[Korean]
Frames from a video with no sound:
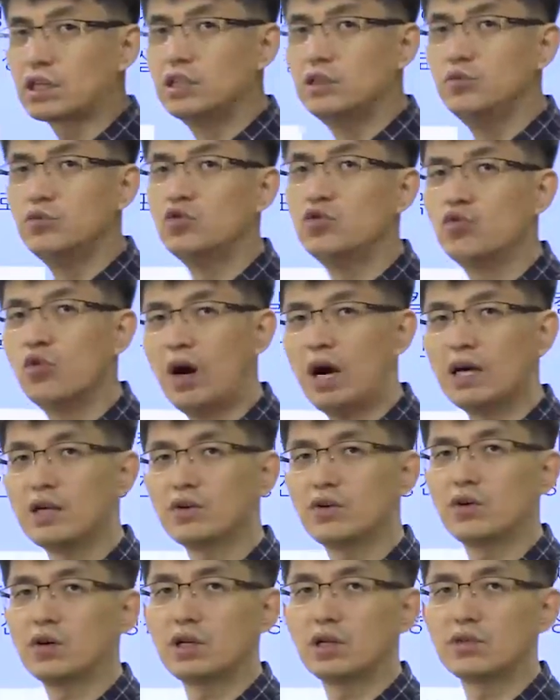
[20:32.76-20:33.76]
금융
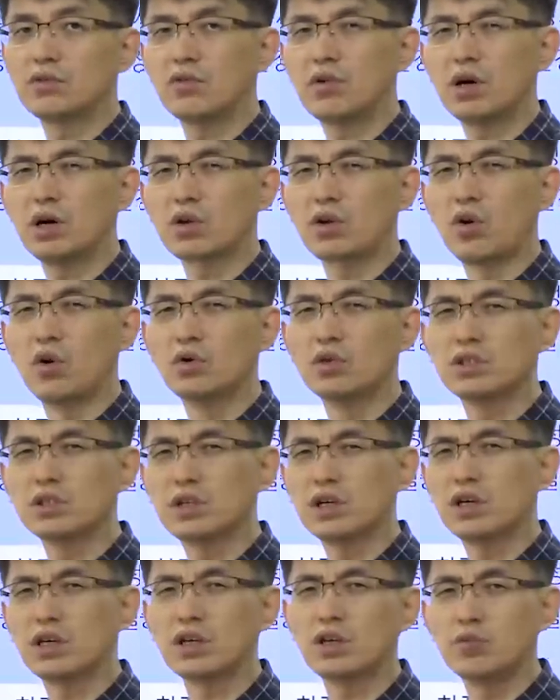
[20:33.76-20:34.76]
환경이라던가 경제
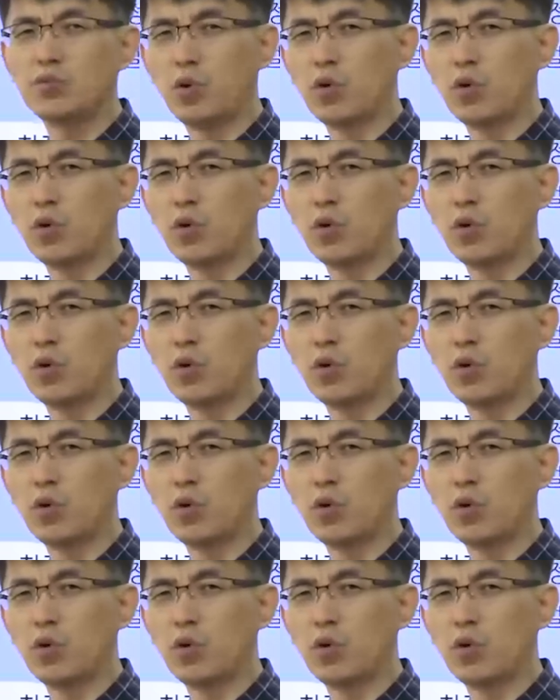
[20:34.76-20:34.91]
상황이